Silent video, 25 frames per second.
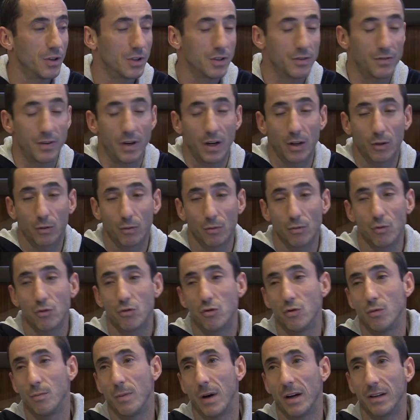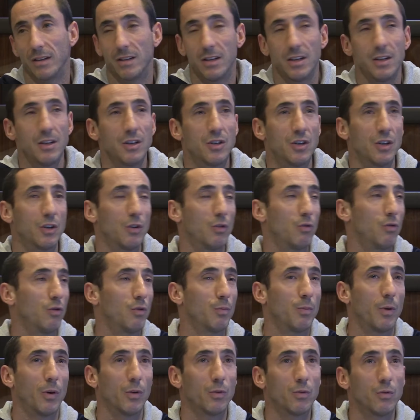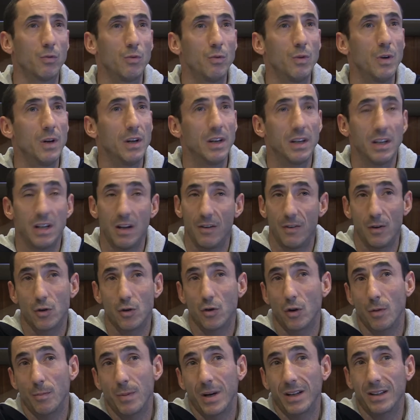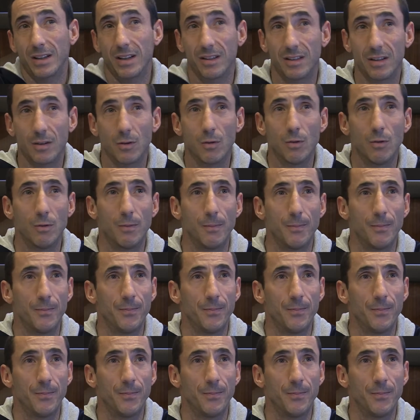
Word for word: j'ai fait un truc, je suis parti, j'étais suspendu. Il a que je reparte à zéro.